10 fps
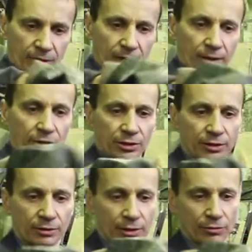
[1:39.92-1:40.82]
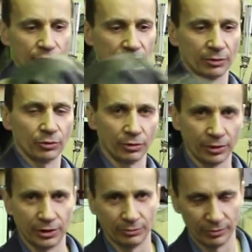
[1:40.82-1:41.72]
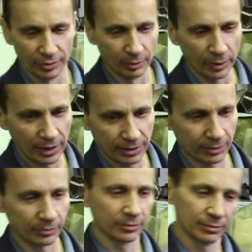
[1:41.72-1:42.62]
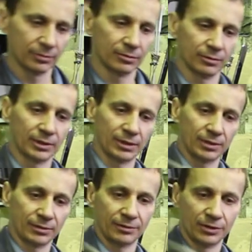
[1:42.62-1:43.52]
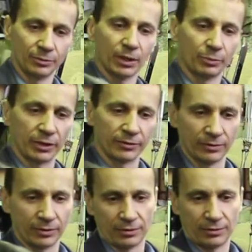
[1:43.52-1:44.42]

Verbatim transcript: Она, конечно, дороже намного, чем эмали там, но она себя оправдывает.